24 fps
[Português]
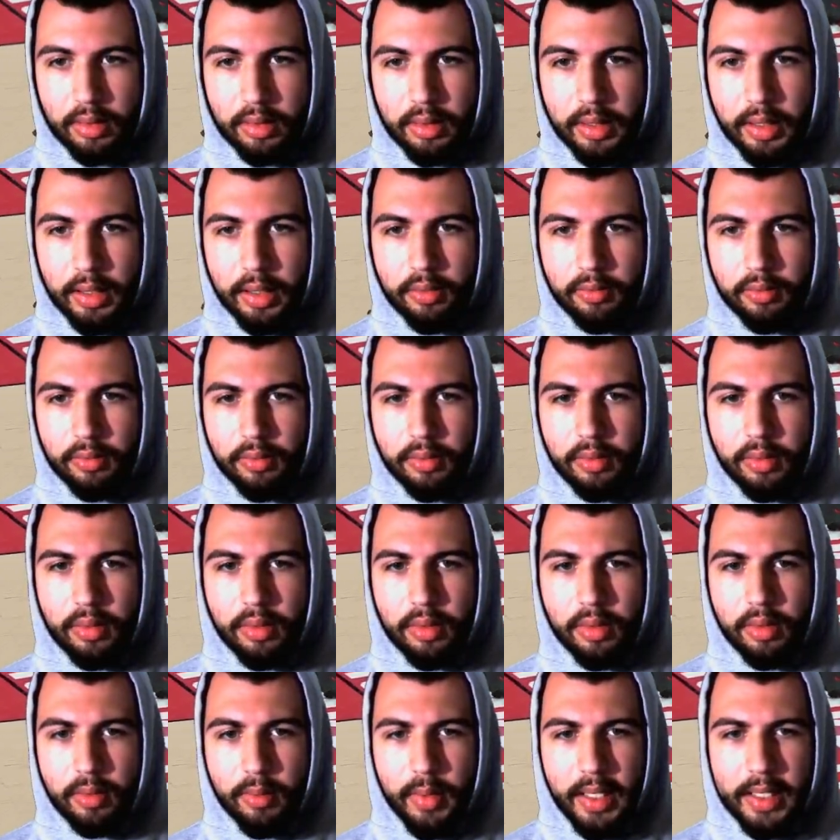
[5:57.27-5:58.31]
Não.
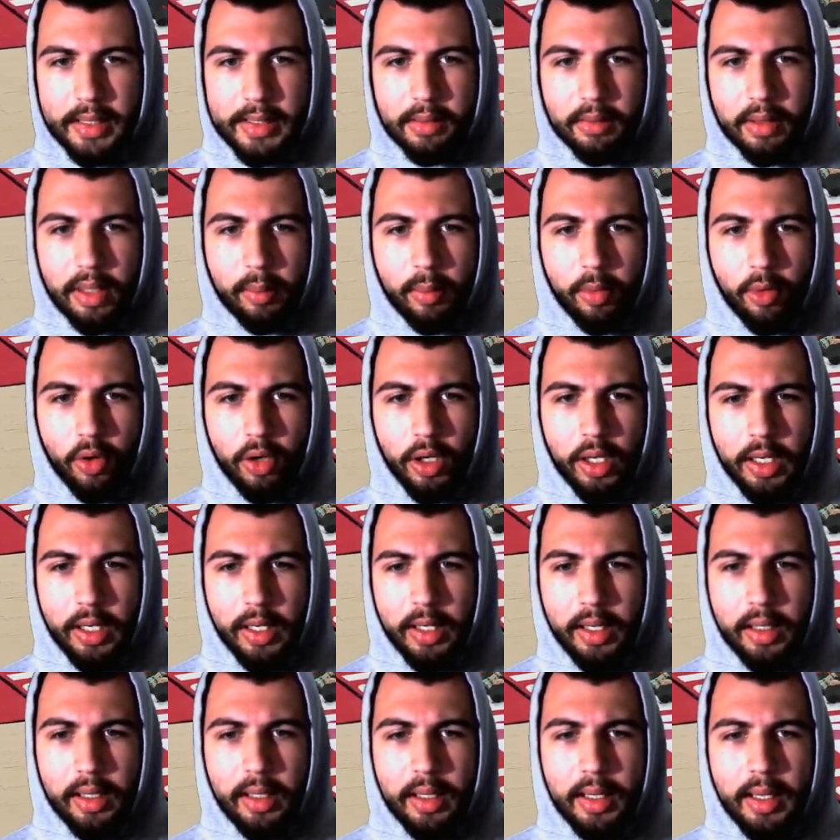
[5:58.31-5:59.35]
A marcação tá boa.
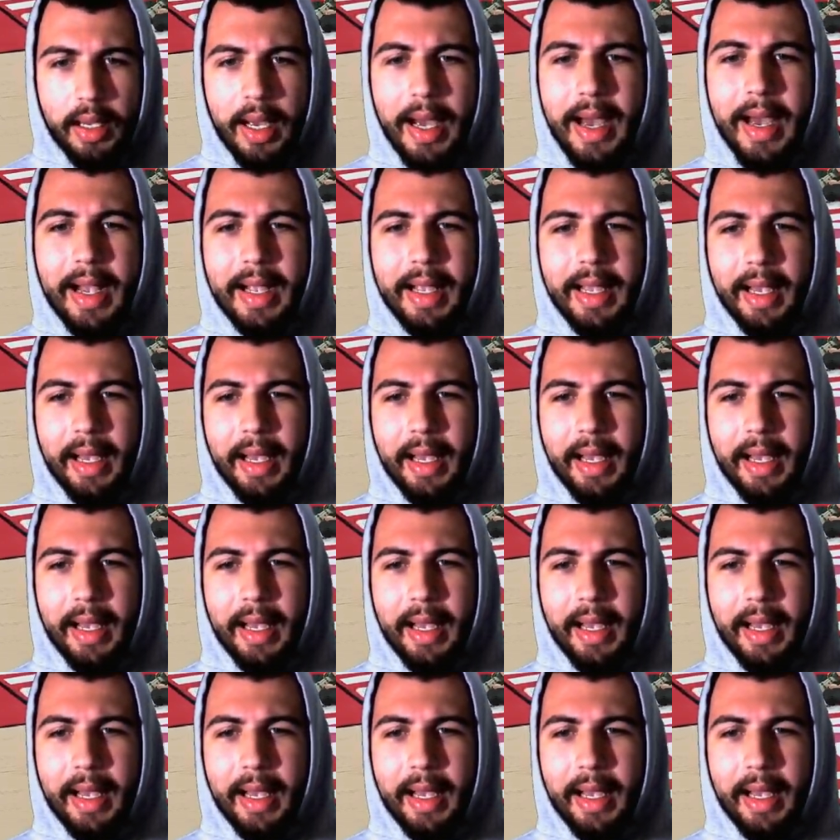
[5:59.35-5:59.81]
Ah,